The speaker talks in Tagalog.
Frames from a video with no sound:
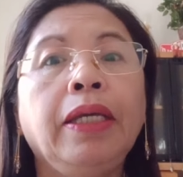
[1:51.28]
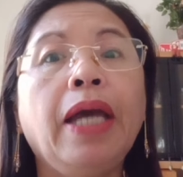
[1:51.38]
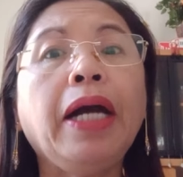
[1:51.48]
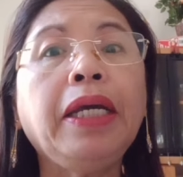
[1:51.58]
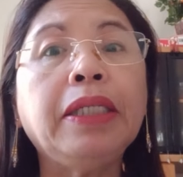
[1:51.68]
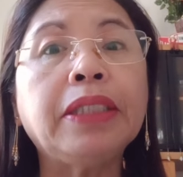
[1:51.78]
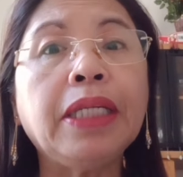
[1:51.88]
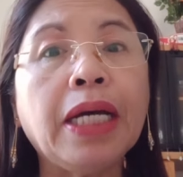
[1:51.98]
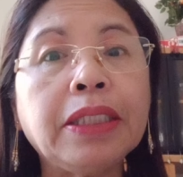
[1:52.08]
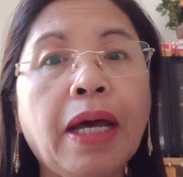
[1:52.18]
Yang
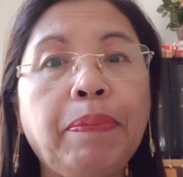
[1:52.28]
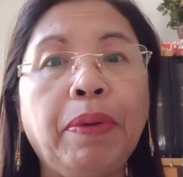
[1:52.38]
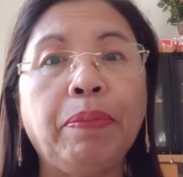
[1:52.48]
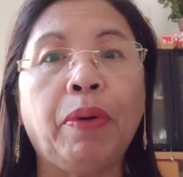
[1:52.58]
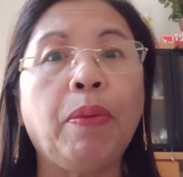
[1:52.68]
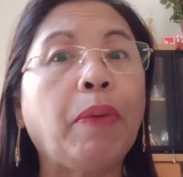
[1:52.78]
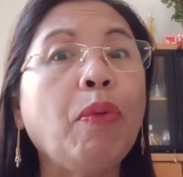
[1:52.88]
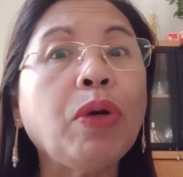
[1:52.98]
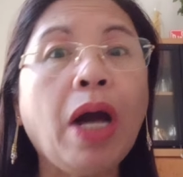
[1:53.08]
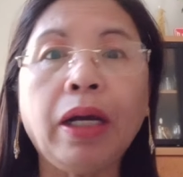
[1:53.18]
sinasabi mo, wag
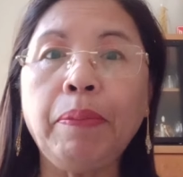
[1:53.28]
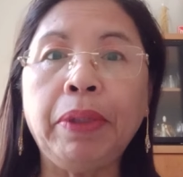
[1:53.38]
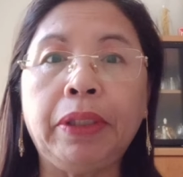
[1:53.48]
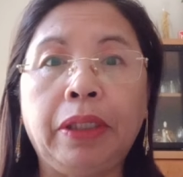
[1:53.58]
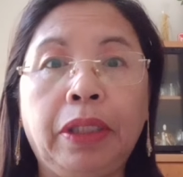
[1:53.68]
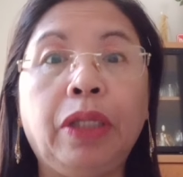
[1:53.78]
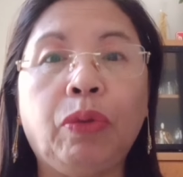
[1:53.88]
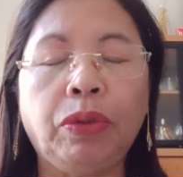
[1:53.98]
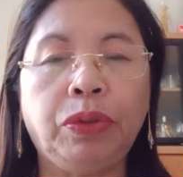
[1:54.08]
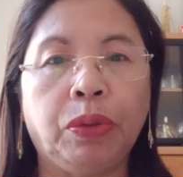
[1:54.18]
mong gagamitin
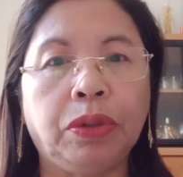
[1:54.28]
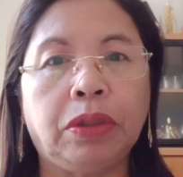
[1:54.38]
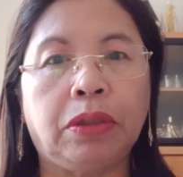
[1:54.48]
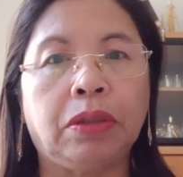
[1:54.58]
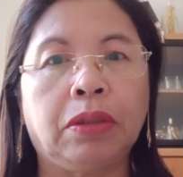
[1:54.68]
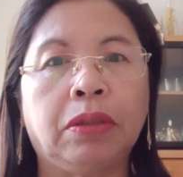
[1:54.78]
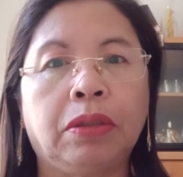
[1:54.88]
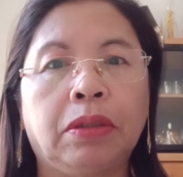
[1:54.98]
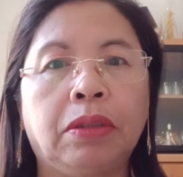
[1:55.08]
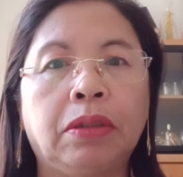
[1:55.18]
dito ang Diyos.
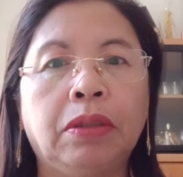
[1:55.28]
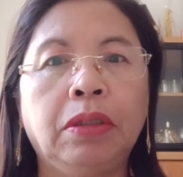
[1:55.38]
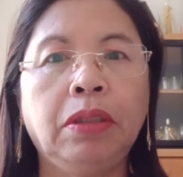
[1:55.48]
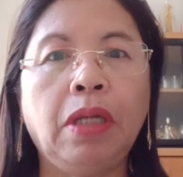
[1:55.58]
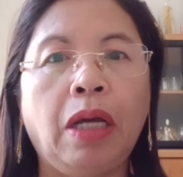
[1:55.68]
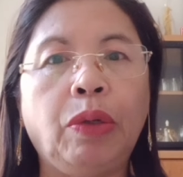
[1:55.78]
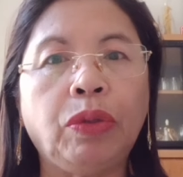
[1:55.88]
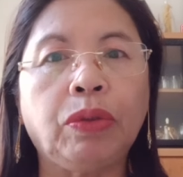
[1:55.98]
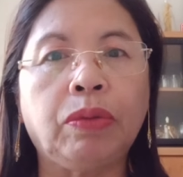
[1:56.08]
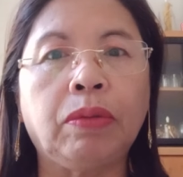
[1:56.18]

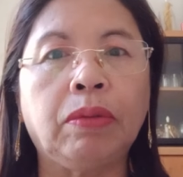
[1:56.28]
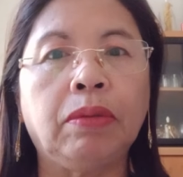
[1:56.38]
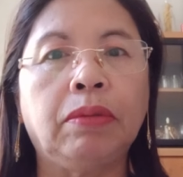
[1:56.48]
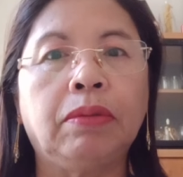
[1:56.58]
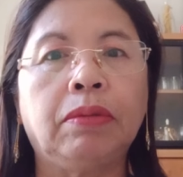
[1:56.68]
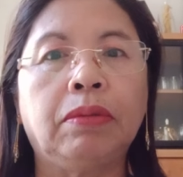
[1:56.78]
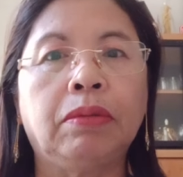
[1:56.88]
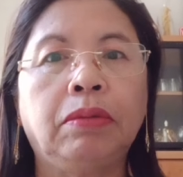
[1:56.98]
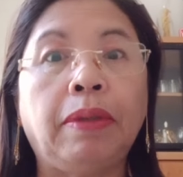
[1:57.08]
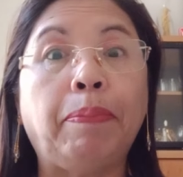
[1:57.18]
Lalo't
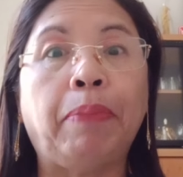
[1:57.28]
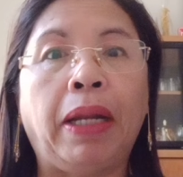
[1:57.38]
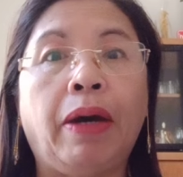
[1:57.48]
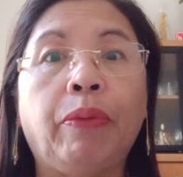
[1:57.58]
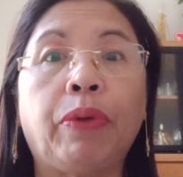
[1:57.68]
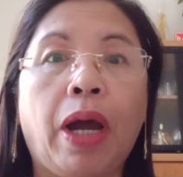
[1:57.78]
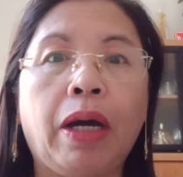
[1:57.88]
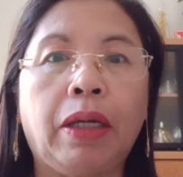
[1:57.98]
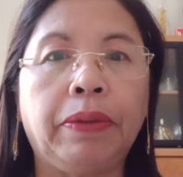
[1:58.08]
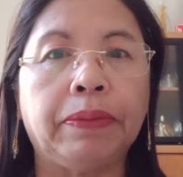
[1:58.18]
nang balahura
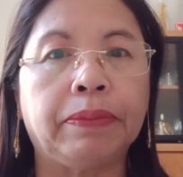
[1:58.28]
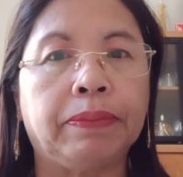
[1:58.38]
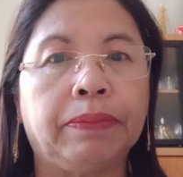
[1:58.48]
kayo.